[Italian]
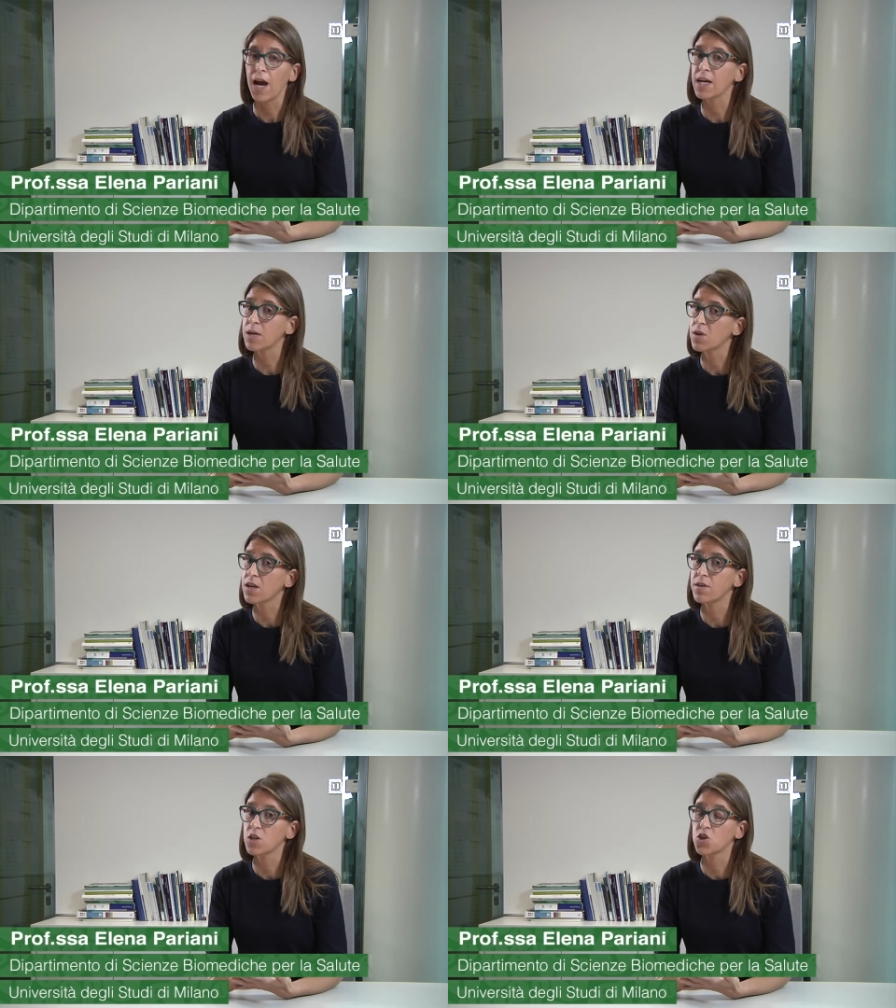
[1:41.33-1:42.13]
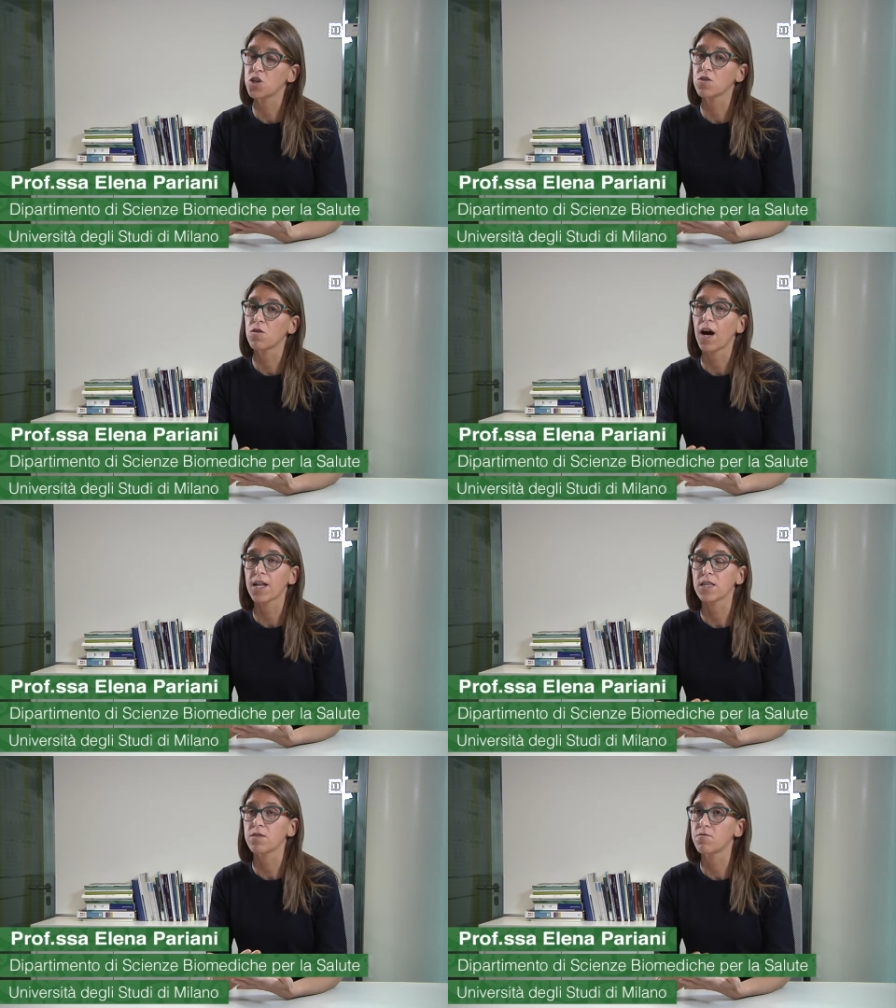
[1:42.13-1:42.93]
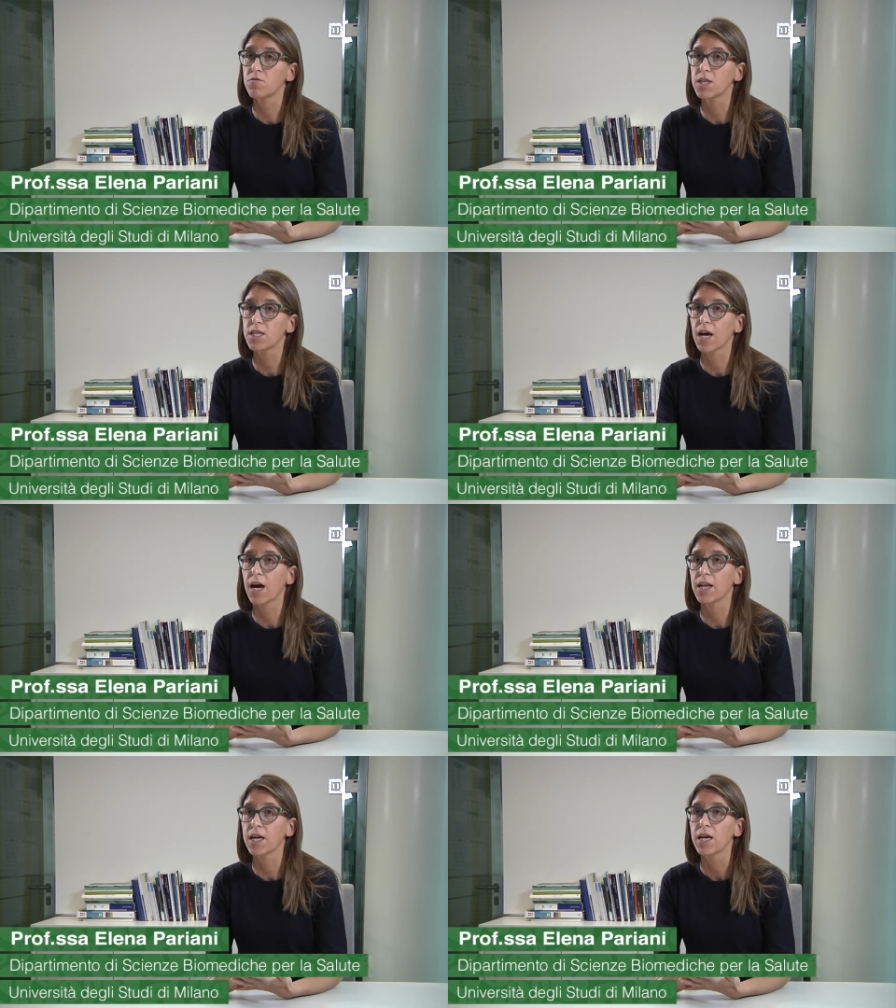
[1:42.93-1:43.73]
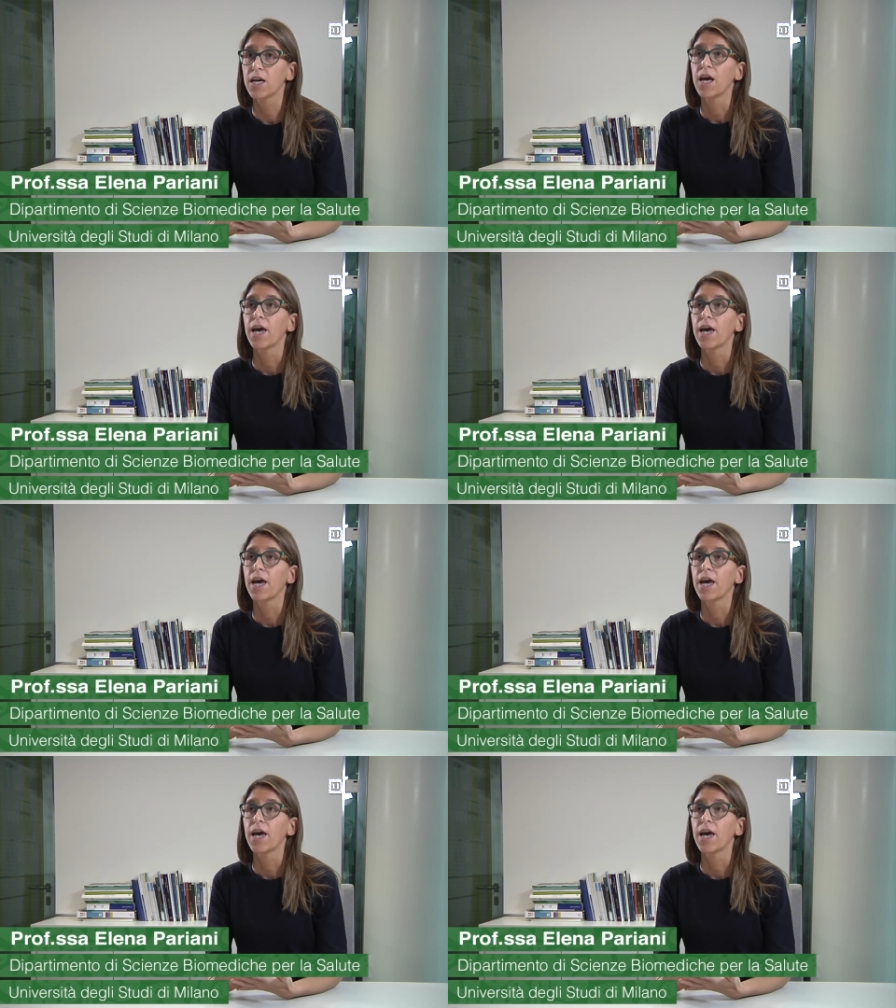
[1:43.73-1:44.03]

anche per il vaccino anti-influenzale